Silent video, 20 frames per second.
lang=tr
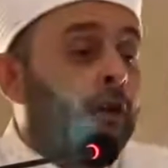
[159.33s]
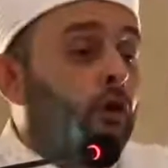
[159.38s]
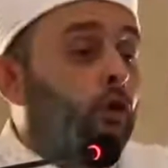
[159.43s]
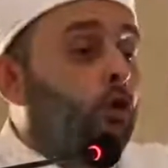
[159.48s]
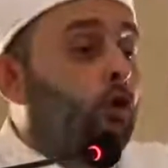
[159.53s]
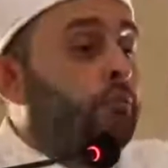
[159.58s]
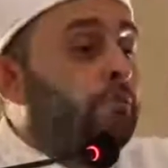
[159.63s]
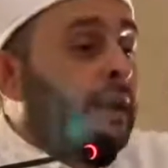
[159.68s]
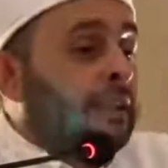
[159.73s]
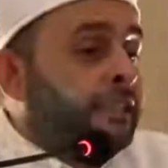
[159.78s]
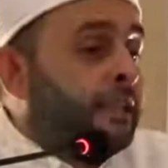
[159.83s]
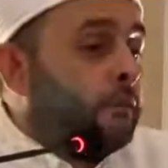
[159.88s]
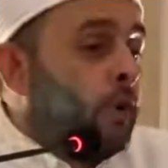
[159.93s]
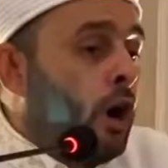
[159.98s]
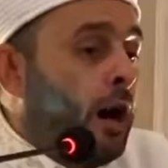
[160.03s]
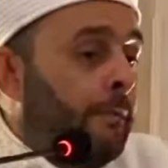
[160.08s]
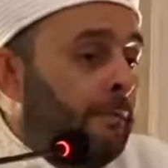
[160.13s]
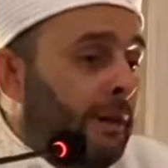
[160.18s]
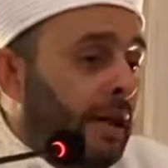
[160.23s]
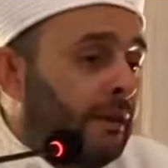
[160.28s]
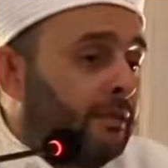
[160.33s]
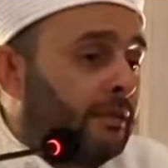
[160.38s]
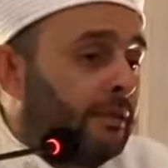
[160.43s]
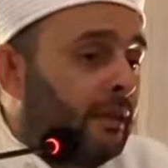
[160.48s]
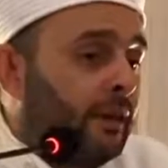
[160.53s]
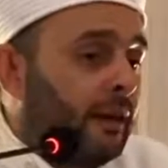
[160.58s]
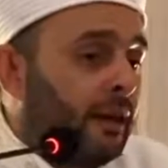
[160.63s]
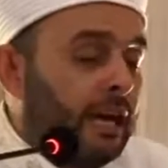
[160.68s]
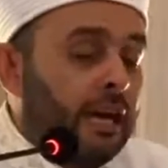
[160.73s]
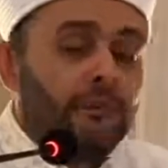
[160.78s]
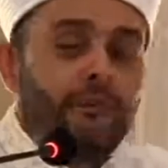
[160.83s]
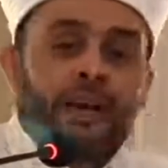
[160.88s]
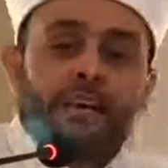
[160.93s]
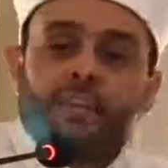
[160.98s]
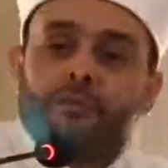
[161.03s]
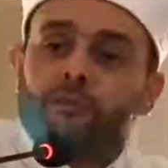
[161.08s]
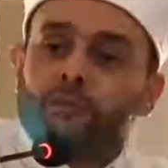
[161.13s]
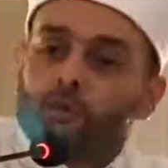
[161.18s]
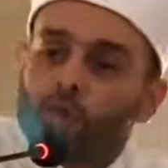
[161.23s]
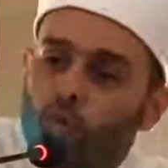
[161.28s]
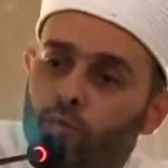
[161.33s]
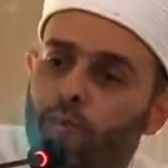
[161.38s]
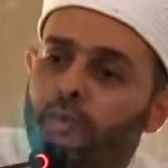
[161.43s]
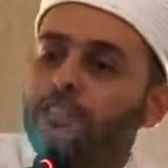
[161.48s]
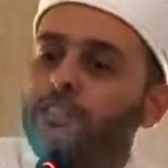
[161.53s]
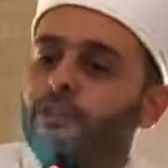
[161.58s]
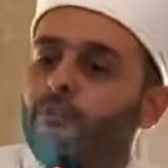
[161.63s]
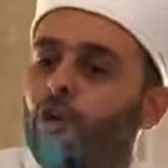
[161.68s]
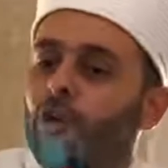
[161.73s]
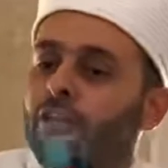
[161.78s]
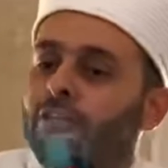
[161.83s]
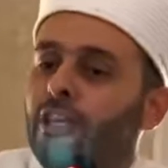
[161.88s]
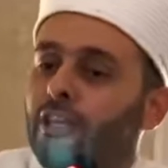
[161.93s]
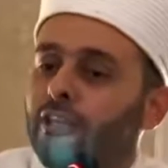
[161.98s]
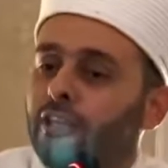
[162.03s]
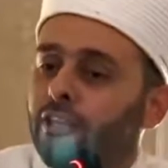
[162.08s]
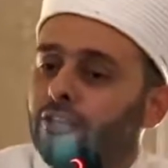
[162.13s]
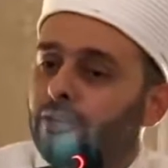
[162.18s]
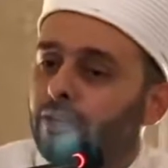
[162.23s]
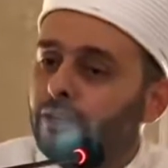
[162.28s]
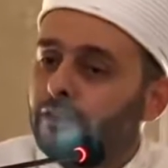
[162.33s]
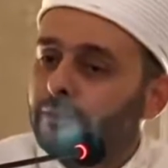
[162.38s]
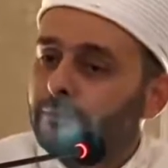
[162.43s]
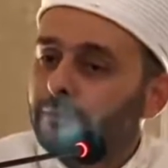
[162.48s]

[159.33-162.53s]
ümmeti Muhammed. Efendimiz de ümmetini böyle tanıyacak.